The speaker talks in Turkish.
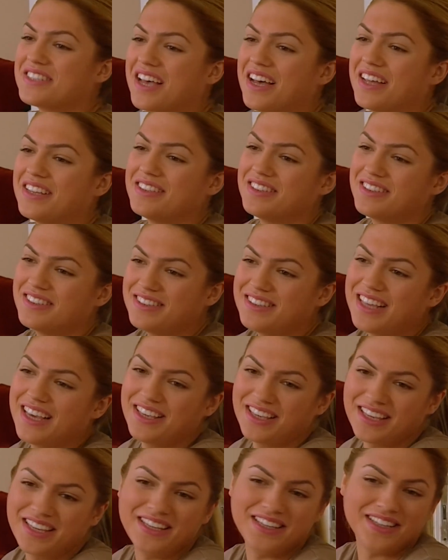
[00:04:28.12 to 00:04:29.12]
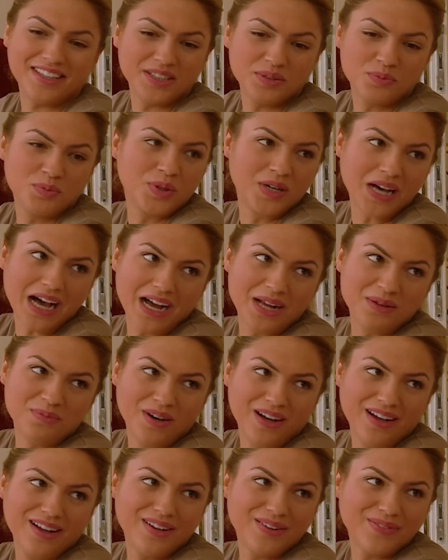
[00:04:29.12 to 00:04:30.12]
Kazanın tek iyi yanı bu
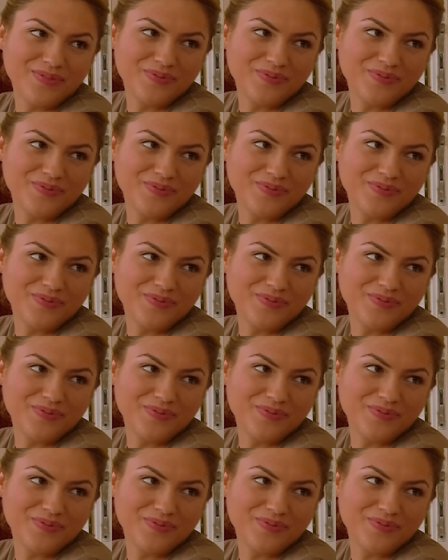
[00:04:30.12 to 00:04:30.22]
galiba.